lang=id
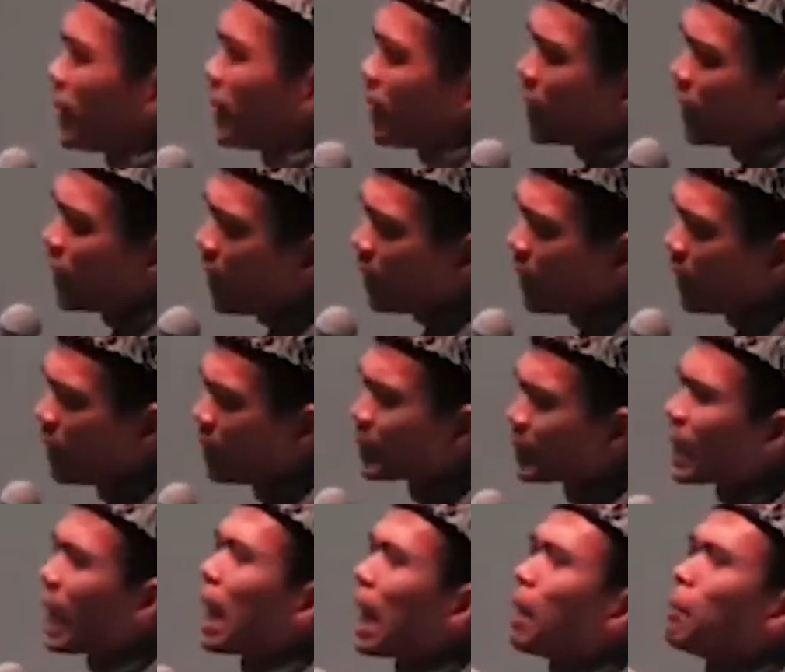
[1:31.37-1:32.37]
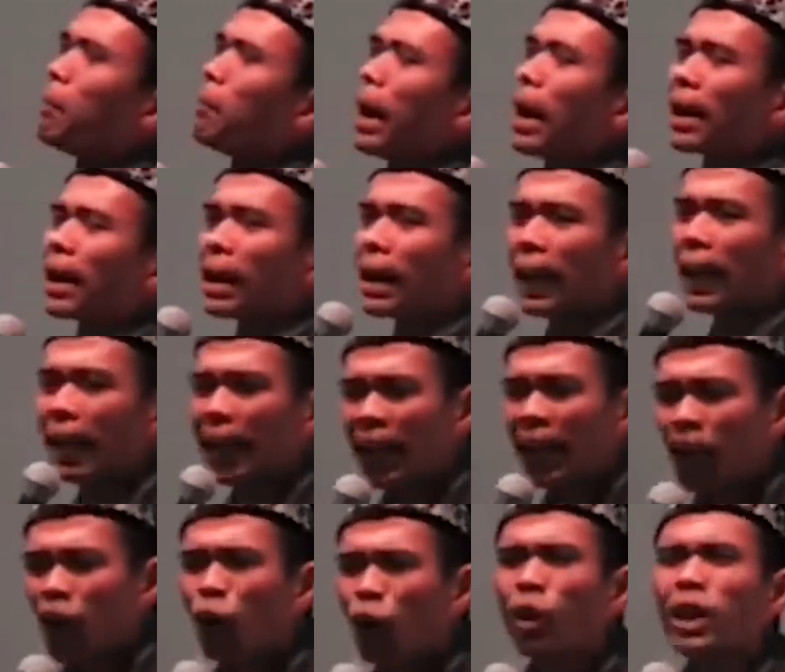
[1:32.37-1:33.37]
sedikit. Sabarlah.
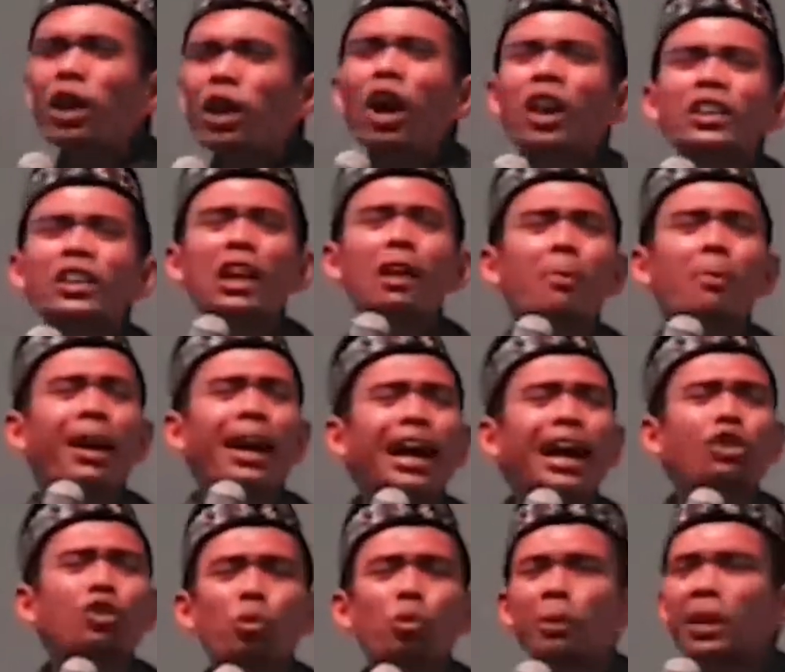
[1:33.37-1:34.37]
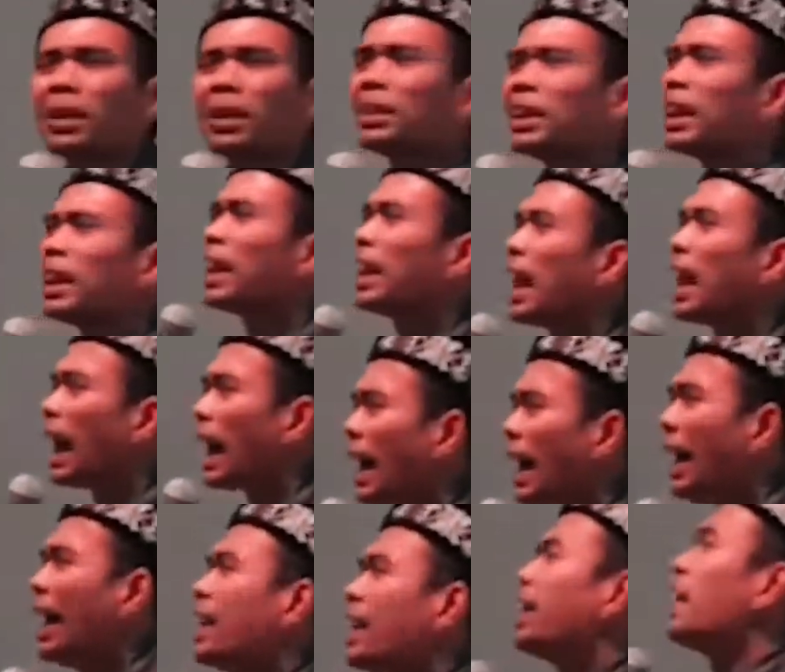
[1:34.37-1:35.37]
Khuliqatil mar'atu min dila.
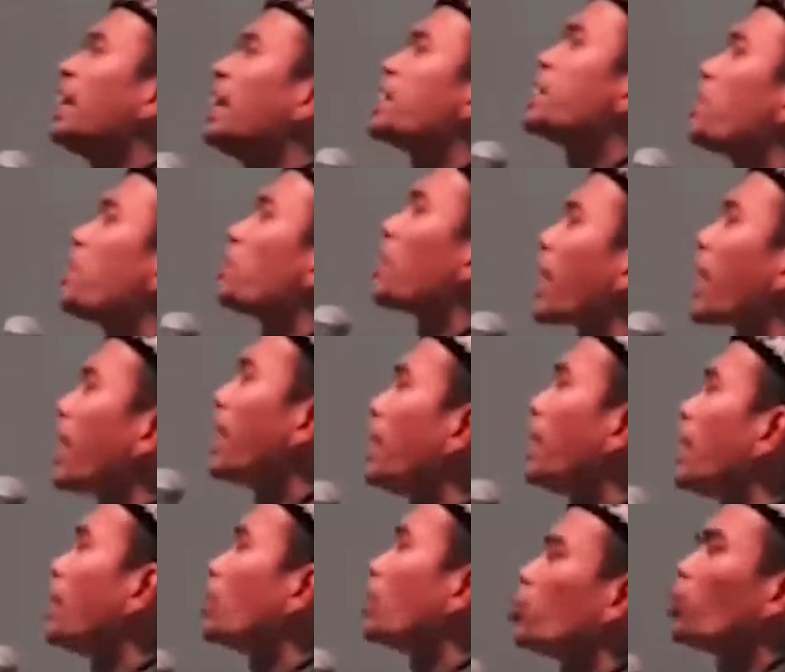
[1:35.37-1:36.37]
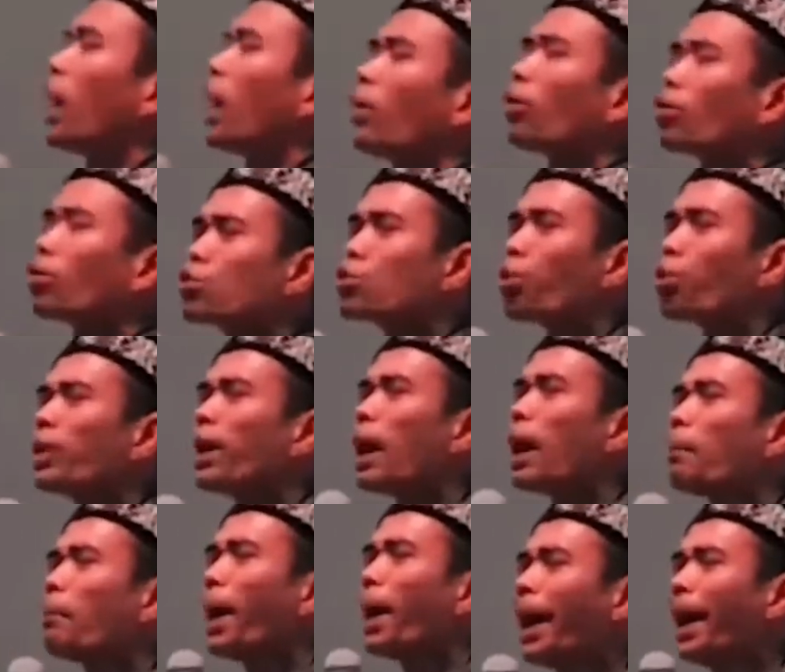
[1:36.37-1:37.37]
Dia diciptakan dari tulang rusuk
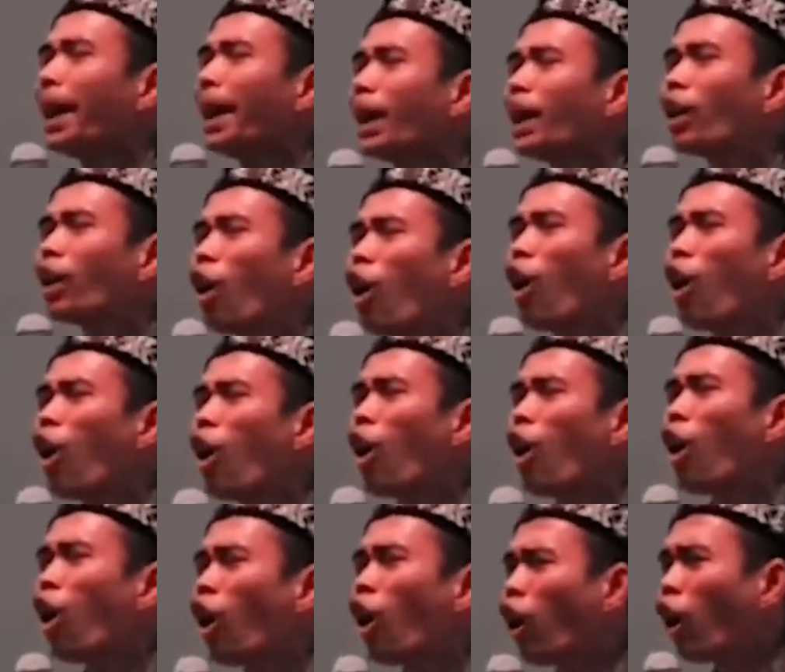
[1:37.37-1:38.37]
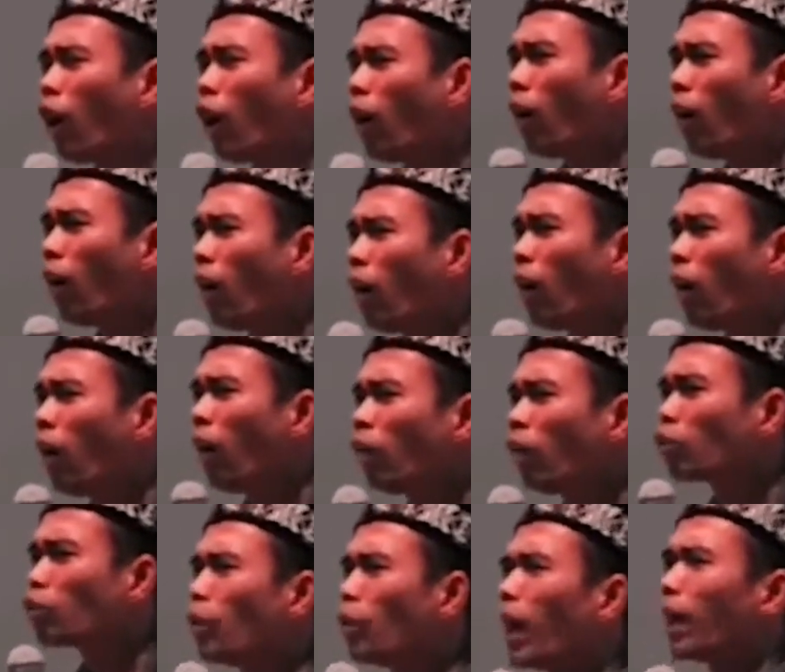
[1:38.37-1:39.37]
yang bengkok.
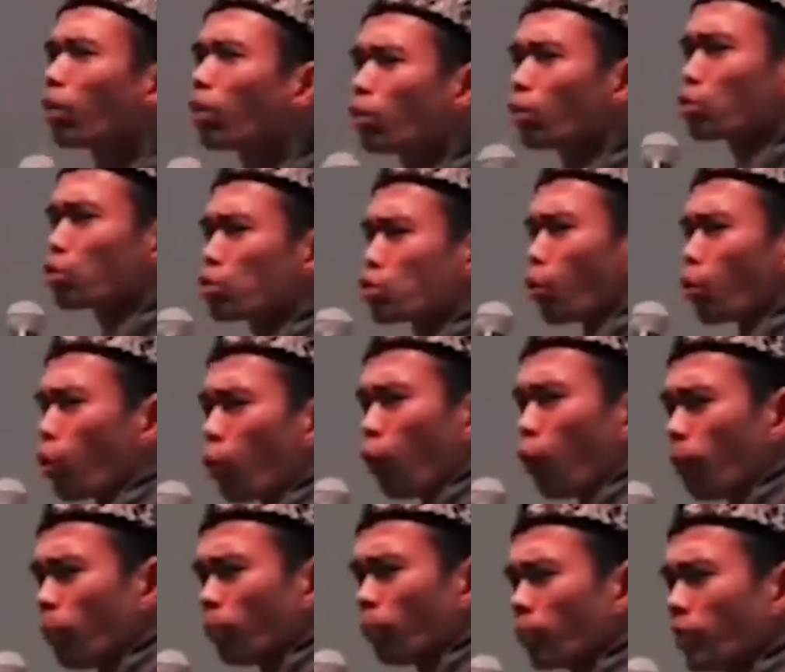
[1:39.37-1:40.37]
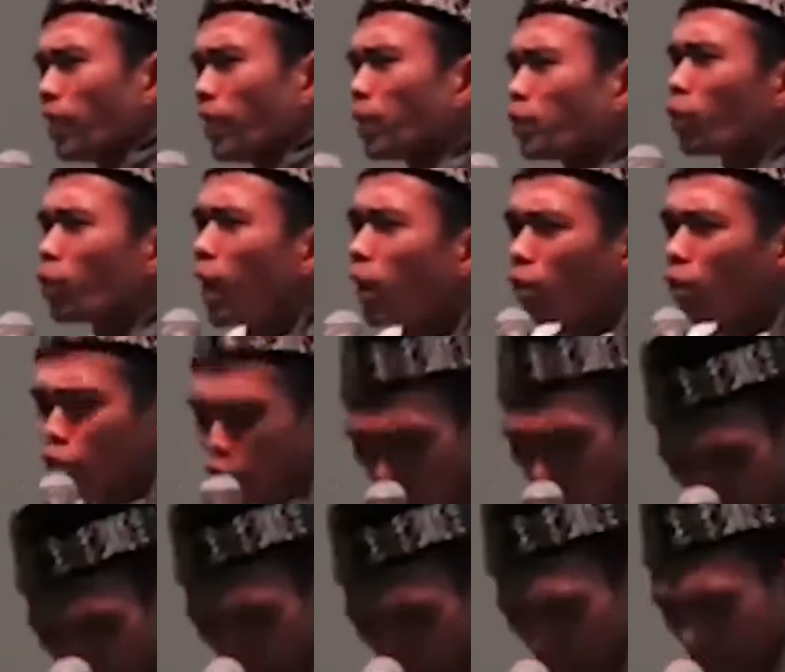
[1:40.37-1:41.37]
Tulang rusuk. Ini tulang
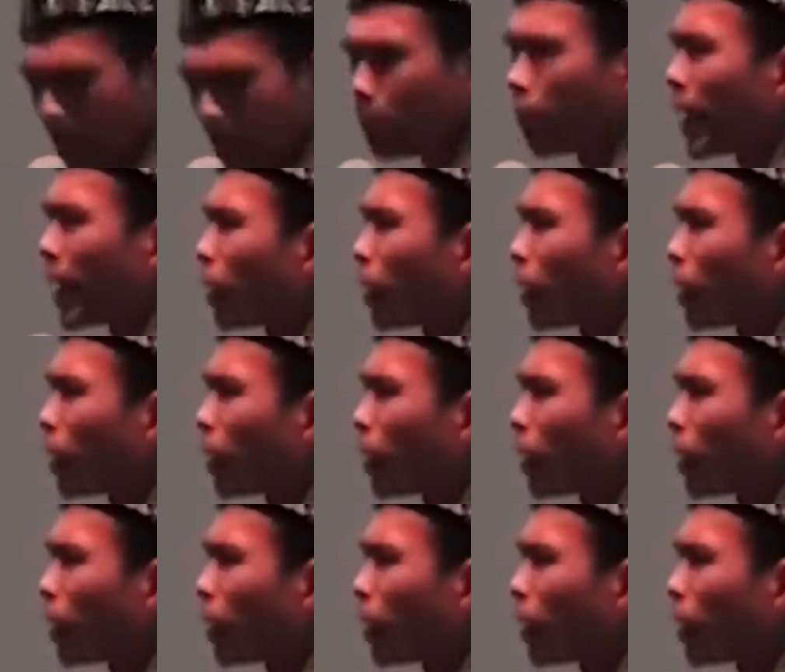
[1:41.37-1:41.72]
rusuk yang paling